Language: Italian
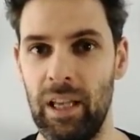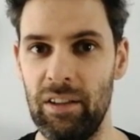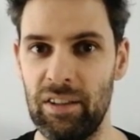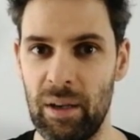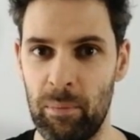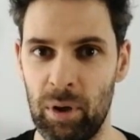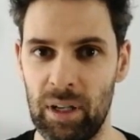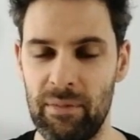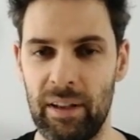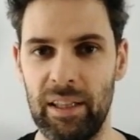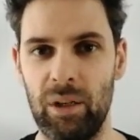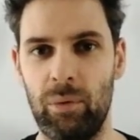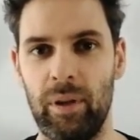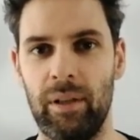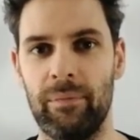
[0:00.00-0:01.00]
e siamo
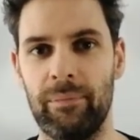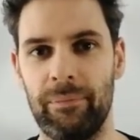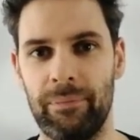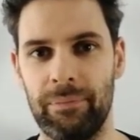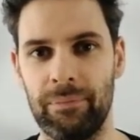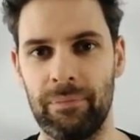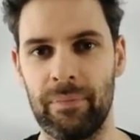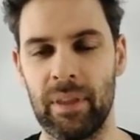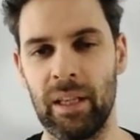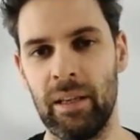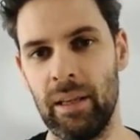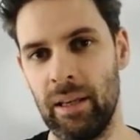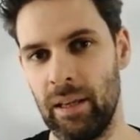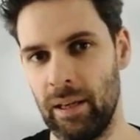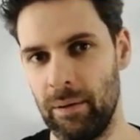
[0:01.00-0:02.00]
arrivati qui.
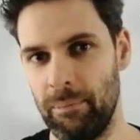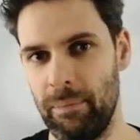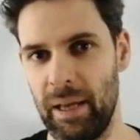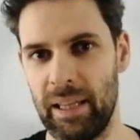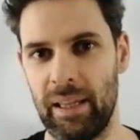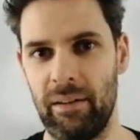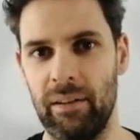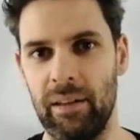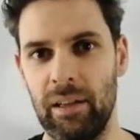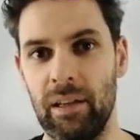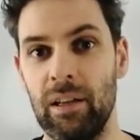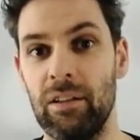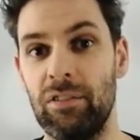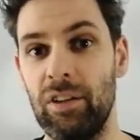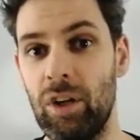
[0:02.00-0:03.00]
Bene,
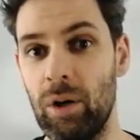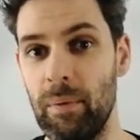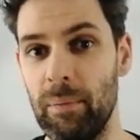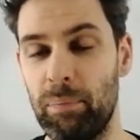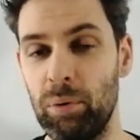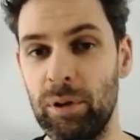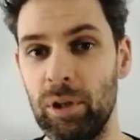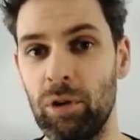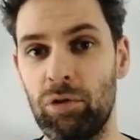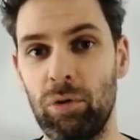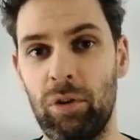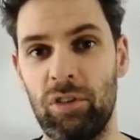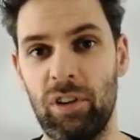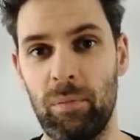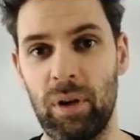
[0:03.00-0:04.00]
siccome il puntino
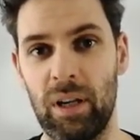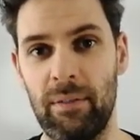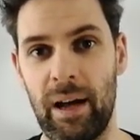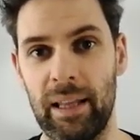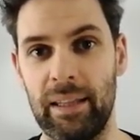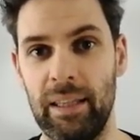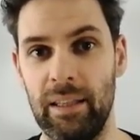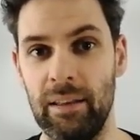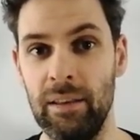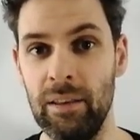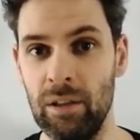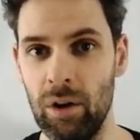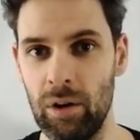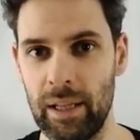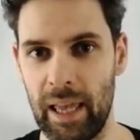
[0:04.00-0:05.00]
su cui siamo arrivati
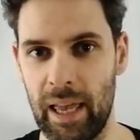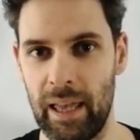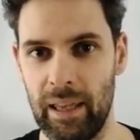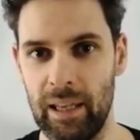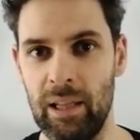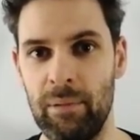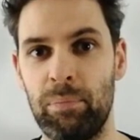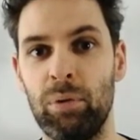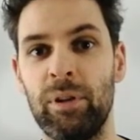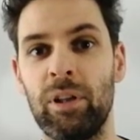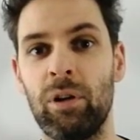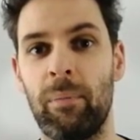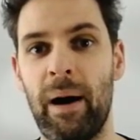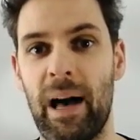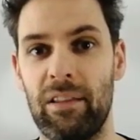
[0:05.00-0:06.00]
non è il
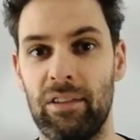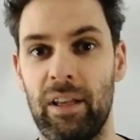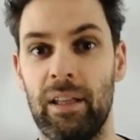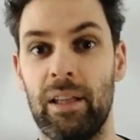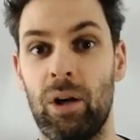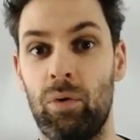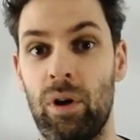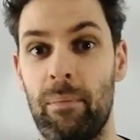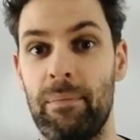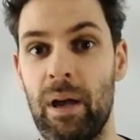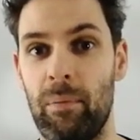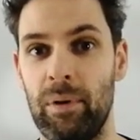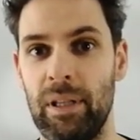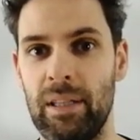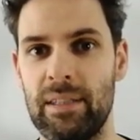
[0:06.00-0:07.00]
puntino base da cui
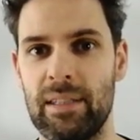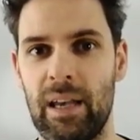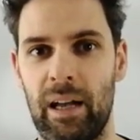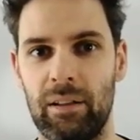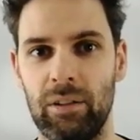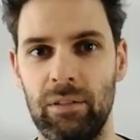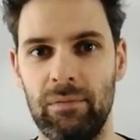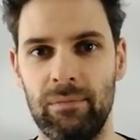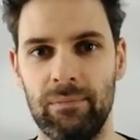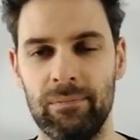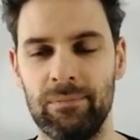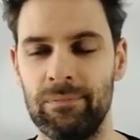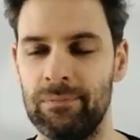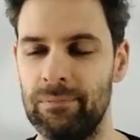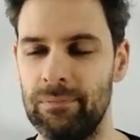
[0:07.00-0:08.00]
abbiamo iniziato,
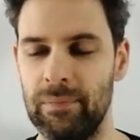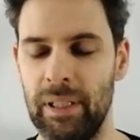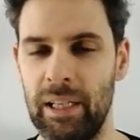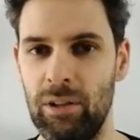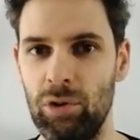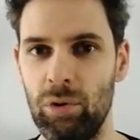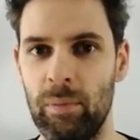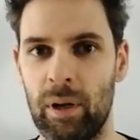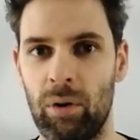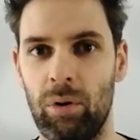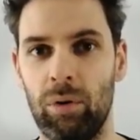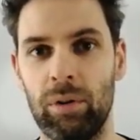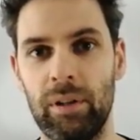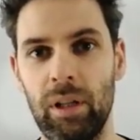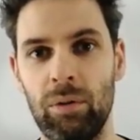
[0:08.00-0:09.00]
il numero
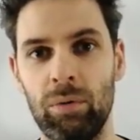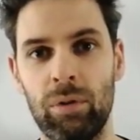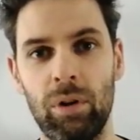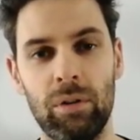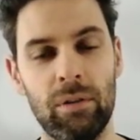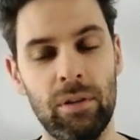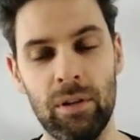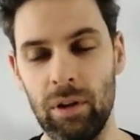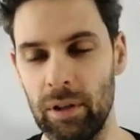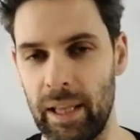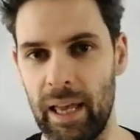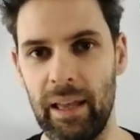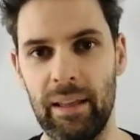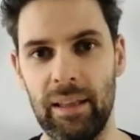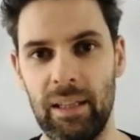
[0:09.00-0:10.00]
ottenuto non
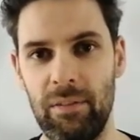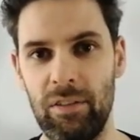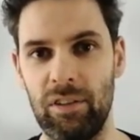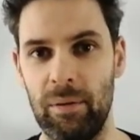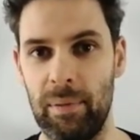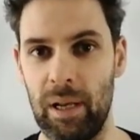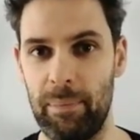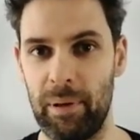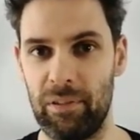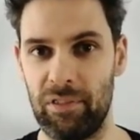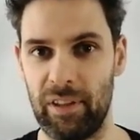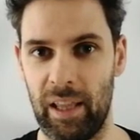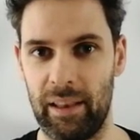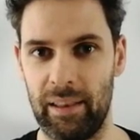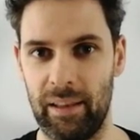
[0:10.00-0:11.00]
è divisibile per
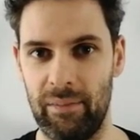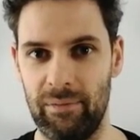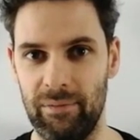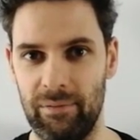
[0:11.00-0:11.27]
7.